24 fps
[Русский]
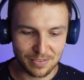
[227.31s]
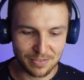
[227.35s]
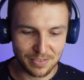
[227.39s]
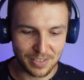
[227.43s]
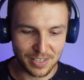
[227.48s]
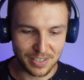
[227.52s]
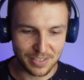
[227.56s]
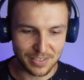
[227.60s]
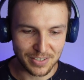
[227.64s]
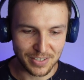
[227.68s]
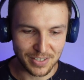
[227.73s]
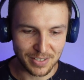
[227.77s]

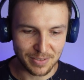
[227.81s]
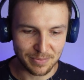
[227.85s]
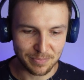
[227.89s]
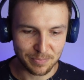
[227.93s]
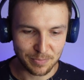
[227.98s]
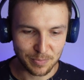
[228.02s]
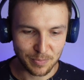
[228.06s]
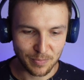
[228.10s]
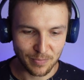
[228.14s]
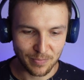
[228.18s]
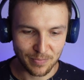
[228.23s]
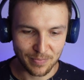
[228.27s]
версия.
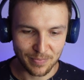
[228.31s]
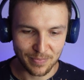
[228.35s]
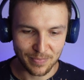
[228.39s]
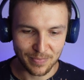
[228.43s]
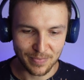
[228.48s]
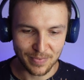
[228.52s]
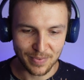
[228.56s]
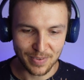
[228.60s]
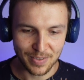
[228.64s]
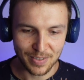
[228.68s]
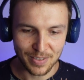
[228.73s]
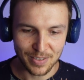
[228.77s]

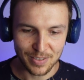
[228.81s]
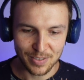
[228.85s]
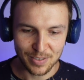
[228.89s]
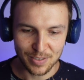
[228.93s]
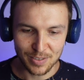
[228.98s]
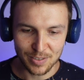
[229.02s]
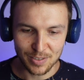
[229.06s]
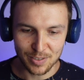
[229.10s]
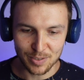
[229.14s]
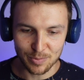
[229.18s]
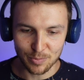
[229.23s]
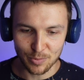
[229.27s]

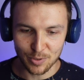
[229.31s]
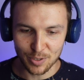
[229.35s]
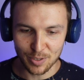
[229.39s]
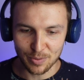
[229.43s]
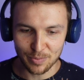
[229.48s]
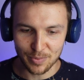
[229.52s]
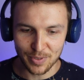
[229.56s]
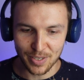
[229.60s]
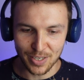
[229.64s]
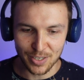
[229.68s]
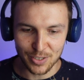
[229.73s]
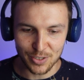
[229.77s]

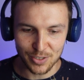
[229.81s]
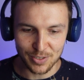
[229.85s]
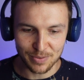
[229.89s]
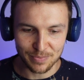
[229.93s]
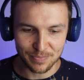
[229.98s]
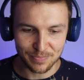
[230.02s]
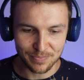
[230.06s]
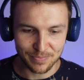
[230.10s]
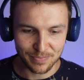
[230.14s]
Смотрим дальше.